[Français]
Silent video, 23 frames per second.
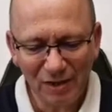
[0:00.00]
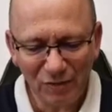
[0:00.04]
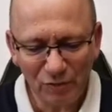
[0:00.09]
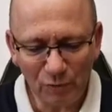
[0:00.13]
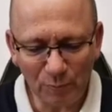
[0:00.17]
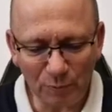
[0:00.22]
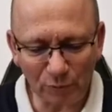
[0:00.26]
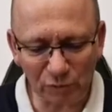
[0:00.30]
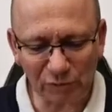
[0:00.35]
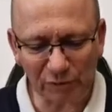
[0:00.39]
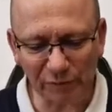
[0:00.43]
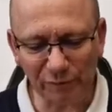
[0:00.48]
Nous
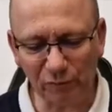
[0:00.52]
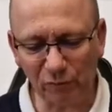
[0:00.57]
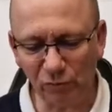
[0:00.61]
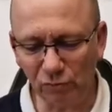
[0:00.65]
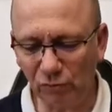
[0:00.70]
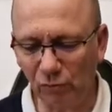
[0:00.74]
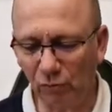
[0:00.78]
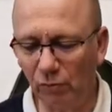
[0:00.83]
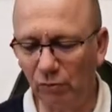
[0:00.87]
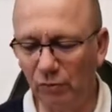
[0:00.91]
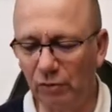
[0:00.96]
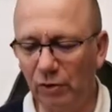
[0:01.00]
poursuivons
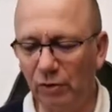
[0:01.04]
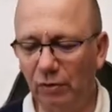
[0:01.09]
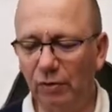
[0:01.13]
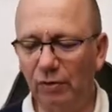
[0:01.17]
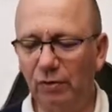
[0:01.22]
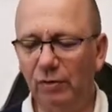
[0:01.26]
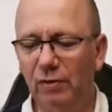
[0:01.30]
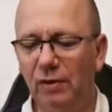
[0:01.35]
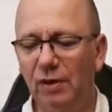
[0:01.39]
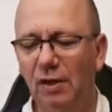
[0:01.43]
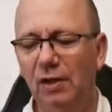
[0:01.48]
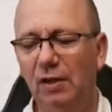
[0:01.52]
donc
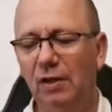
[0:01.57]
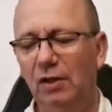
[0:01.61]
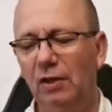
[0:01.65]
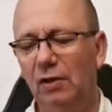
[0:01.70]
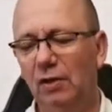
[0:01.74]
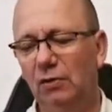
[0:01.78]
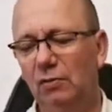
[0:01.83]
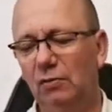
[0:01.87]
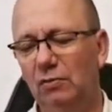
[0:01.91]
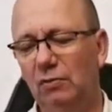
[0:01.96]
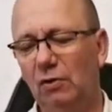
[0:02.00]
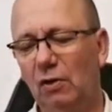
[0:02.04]
euh,
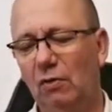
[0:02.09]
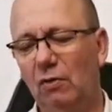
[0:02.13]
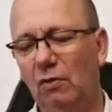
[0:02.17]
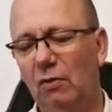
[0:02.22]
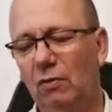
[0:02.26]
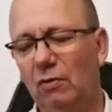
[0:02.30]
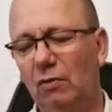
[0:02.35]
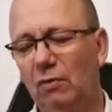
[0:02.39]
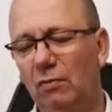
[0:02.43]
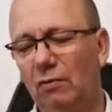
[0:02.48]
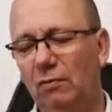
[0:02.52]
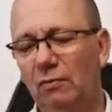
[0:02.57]

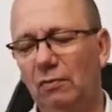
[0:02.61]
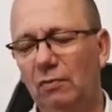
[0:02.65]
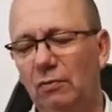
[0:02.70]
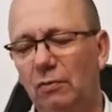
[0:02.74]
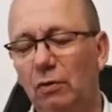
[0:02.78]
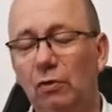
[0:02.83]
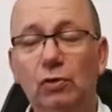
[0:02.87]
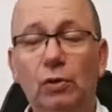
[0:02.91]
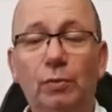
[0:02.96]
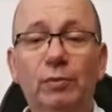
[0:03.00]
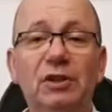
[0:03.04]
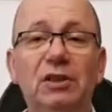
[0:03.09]
dans
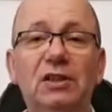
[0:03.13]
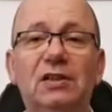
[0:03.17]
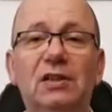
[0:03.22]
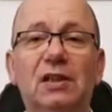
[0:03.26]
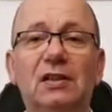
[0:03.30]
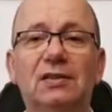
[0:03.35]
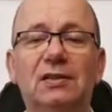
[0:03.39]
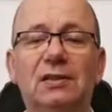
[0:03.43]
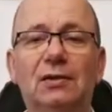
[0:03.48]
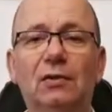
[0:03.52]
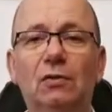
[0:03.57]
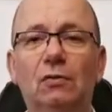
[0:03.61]
notre
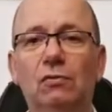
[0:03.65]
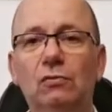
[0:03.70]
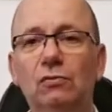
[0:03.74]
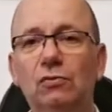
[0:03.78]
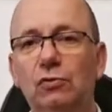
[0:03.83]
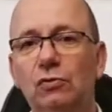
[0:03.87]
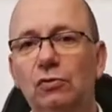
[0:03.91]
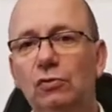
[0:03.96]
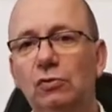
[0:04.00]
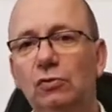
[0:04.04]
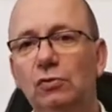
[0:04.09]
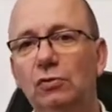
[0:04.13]
méditation
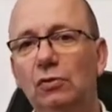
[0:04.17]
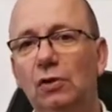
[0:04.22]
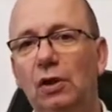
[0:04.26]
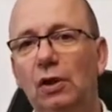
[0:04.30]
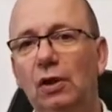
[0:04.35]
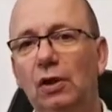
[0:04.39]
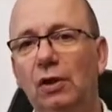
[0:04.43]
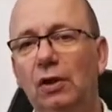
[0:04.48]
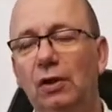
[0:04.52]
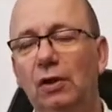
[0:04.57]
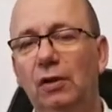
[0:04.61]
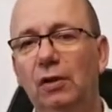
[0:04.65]
du,
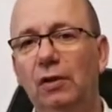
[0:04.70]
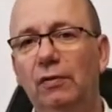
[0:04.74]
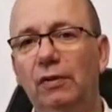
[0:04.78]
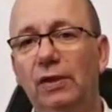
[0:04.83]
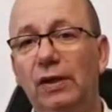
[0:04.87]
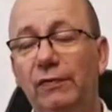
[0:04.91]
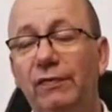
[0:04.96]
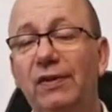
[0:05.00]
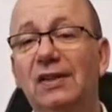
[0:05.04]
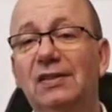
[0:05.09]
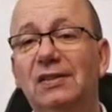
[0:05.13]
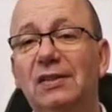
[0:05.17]

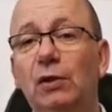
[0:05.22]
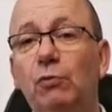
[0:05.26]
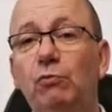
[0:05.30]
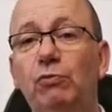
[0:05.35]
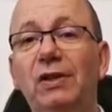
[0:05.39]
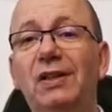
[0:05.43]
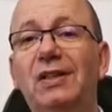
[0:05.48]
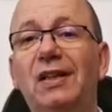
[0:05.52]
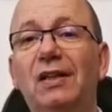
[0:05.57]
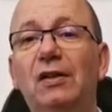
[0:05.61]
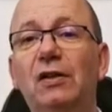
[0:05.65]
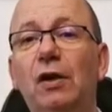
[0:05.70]
des versets
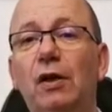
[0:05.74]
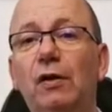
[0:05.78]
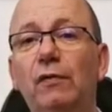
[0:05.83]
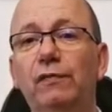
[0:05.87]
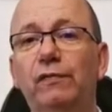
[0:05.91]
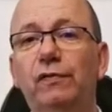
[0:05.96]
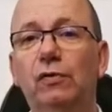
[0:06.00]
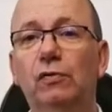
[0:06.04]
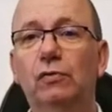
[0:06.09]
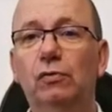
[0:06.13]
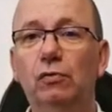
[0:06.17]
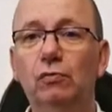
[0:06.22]
8 et
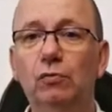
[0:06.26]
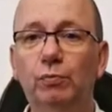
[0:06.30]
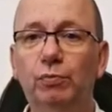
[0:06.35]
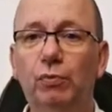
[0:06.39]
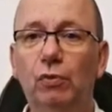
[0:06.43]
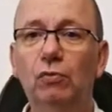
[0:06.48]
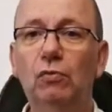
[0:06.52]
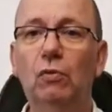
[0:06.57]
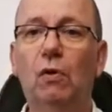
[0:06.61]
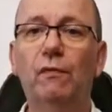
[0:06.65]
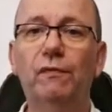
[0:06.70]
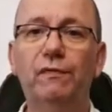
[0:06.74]
9 que nous
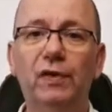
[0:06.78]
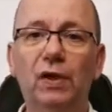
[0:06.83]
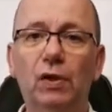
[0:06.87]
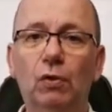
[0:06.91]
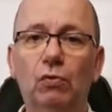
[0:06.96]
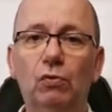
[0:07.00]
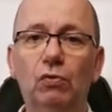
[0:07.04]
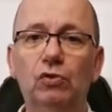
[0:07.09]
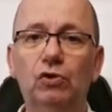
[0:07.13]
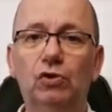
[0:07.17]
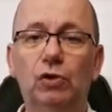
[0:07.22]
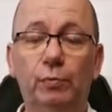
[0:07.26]
prenons en fil
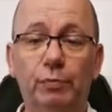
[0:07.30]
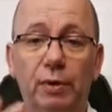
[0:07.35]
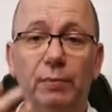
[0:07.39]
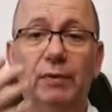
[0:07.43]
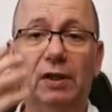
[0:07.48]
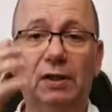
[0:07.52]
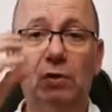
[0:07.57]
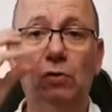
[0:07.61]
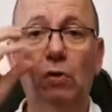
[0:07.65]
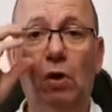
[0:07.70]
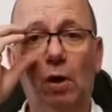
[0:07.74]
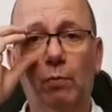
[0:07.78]
rouge depuis
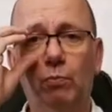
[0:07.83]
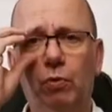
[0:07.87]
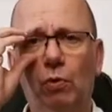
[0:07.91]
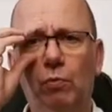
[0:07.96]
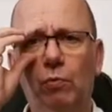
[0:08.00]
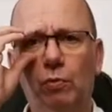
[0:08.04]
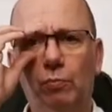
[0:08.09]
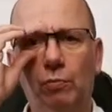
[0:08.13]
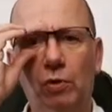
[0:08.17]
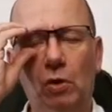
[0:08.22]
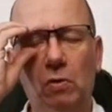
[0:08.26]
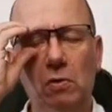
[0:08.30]
maintenant un bon
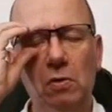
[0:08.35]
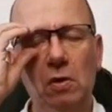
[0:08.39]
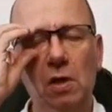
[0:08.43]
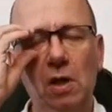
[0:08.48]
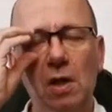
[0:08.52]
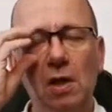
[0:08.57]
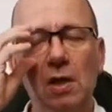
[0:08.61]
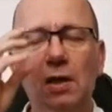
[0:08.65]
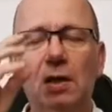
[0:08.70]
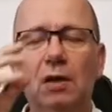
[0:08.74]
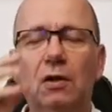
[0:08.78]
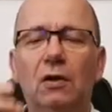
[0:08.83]
moment,
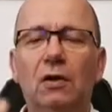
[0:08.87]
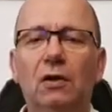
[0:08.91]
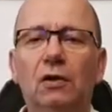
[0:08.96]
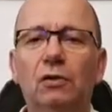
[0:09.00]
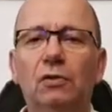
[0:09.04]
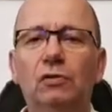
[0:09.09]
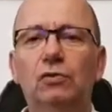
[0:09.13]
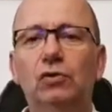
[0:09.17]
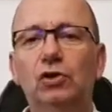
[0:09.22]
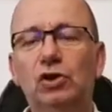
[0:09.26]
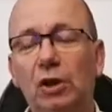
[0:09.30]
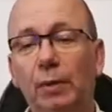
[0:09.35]

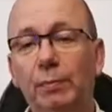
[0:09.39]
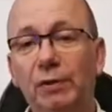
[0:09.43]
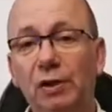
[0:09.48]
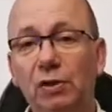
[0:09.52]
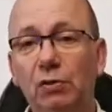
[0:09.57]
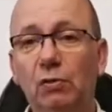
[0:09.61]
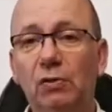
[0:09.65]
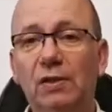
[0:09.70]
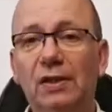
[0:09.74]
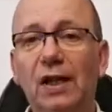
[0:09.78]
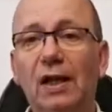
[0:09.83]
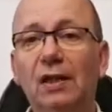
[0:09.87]
euh, du
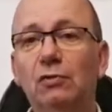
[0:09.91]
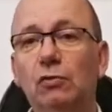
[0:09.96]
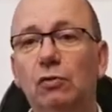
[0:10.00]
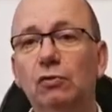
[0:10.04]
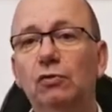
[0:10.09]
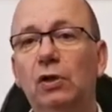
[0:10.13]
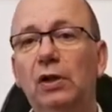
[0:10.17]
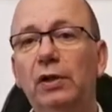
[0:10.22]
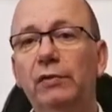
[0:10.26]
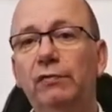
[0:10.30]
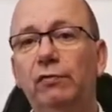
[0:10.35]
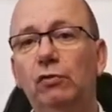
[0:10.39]
chapitre 4
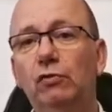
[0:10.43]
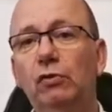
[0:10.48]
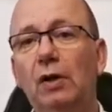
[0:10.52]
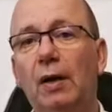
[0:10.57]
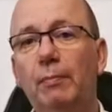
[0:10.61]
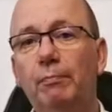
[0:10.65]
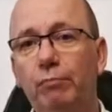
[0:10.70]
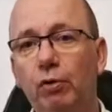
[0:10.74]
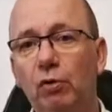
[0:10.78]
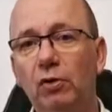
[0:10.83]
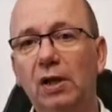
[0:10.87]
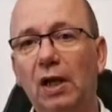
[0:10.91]
du livre de
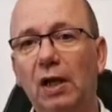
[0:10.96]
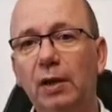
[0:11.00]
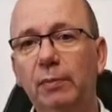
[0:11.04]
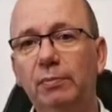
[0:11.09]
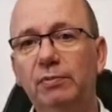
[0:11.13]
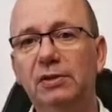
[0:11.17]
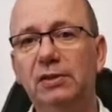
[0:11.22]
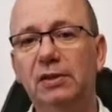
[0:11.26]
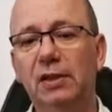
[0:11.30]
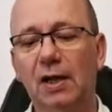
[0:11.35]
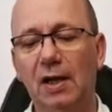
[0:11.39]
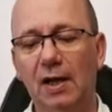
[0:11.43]

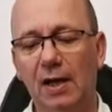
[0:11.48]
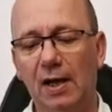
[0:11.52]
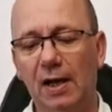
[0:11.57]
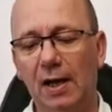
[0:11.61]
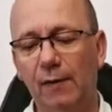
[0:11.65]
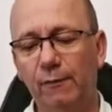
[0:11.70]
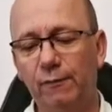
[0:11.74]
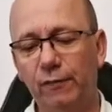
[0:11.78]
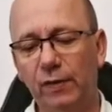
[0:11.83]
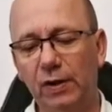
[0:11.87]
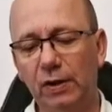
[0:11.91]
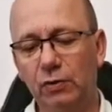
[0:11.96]
l'Apocalypse,
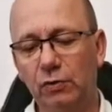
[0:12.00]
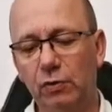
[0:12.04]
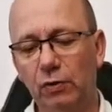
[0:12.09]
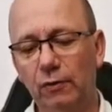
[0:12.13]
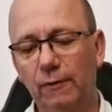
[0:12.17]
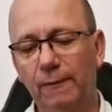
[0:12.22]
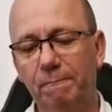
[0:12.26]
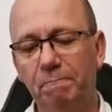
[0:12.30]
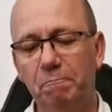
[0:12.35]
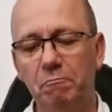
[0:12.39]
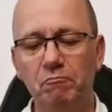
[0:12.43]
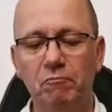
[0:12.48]
afin
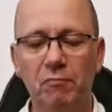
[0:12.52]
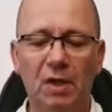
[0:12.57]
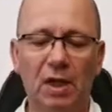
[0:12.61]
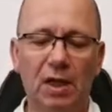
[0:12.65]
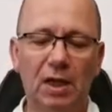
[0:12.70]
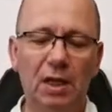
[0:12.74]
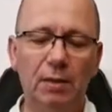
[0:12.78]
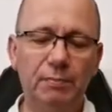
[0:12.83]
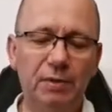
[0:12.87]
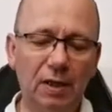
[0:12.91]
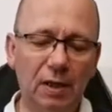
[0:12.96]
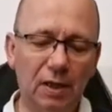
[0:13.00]
que,
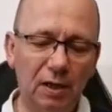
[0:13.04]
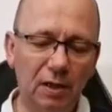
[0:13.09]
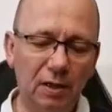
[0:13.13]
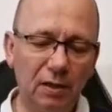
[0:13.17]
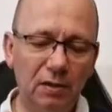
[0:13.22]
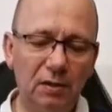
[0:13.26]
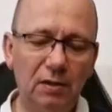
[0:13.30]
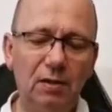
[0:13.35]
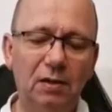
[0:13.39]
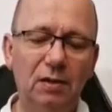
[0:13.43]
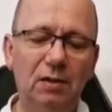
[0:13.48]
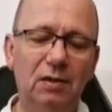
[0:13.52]
eh
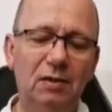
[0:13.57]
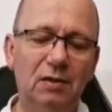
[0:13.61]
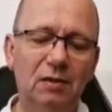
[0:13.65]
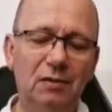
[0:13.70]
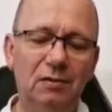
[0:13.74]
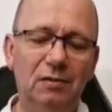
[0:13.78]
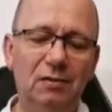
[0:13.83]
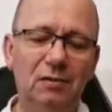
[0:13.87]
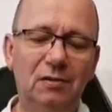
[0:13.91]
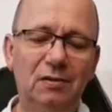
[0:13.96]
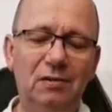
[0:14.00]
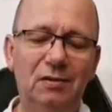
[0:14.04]
bien,
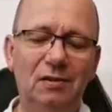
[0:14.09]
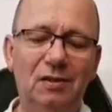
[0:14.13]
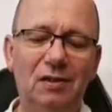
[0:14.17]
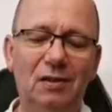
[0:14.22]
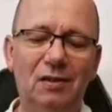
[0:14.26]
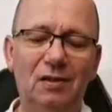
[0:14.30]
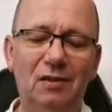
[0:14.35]
euh,